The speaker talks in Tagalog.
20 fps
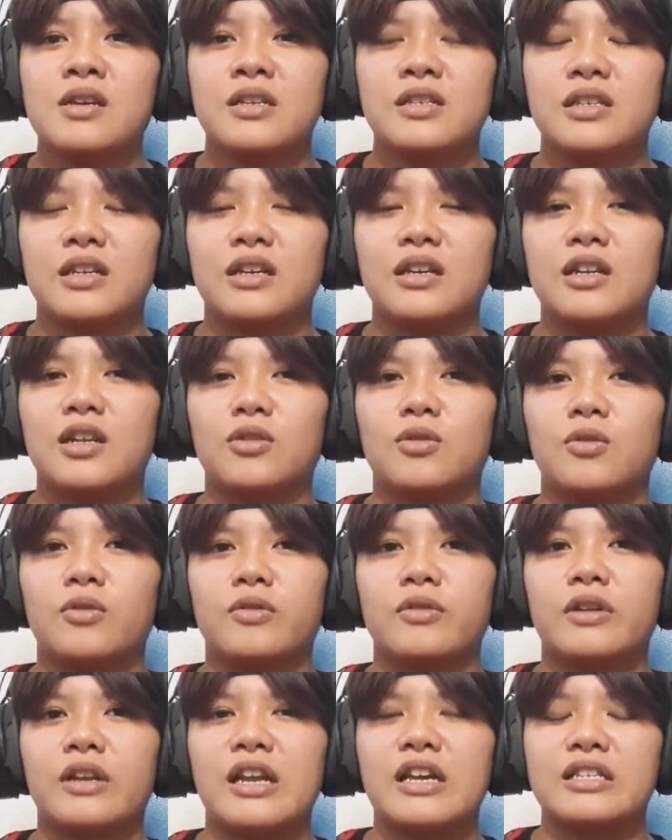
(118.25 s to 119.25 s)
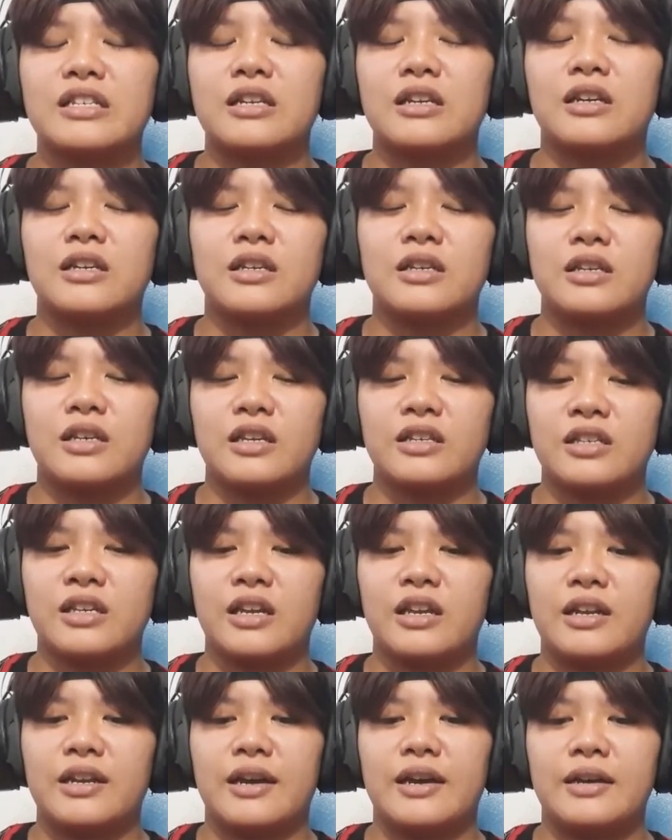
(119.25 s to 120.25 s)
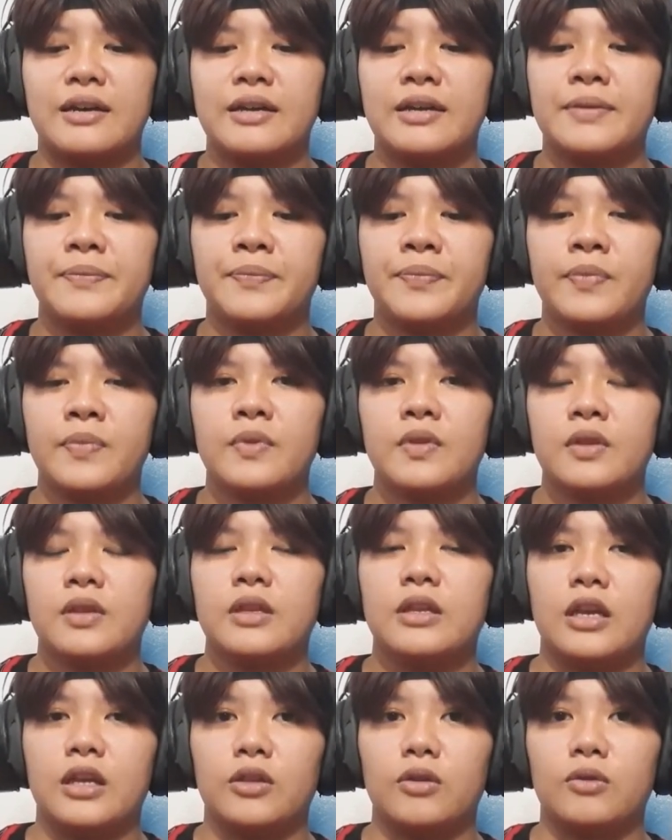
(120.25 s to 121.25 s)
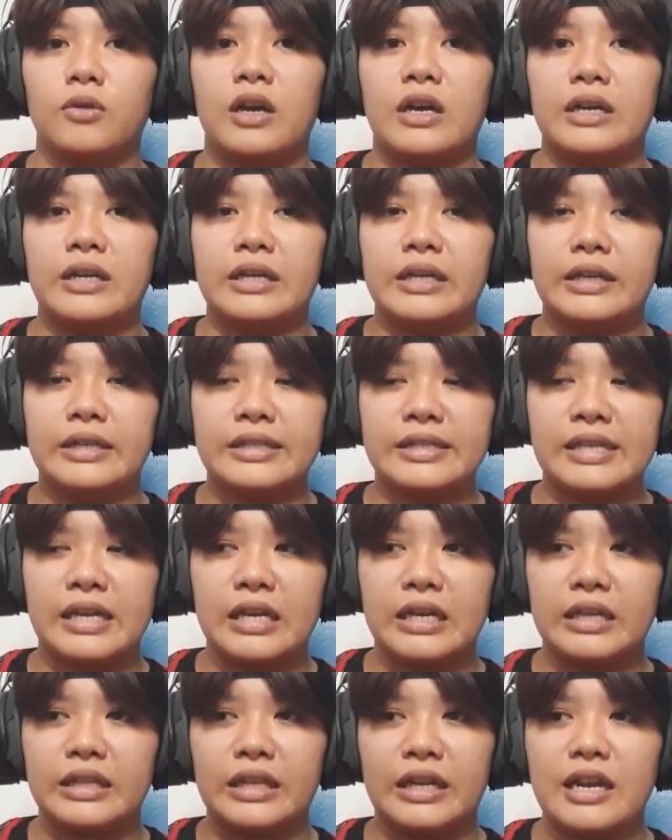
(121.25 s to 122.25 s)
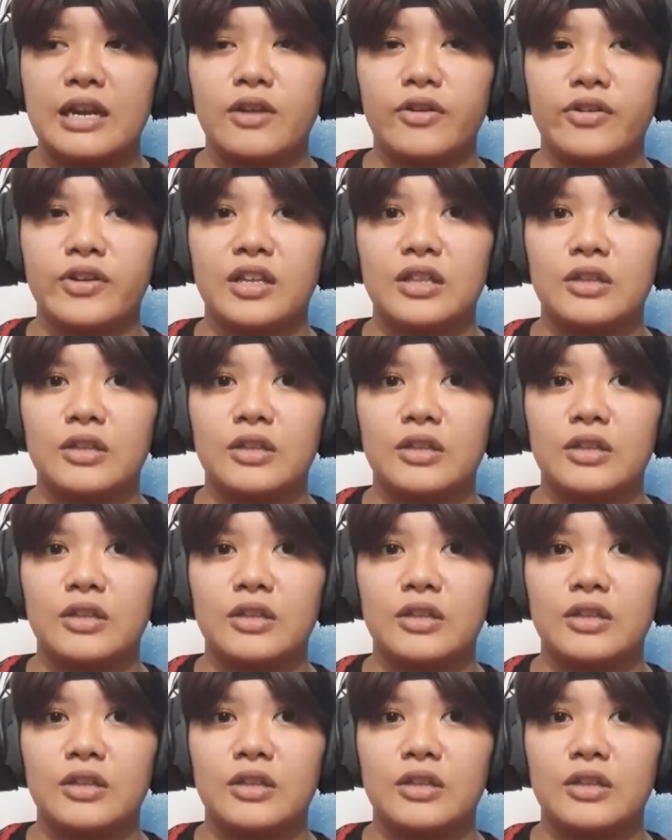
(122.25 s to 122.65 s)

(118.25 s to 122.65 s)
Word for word: sa ganitong klase ng eksena, ito nga, sa trailer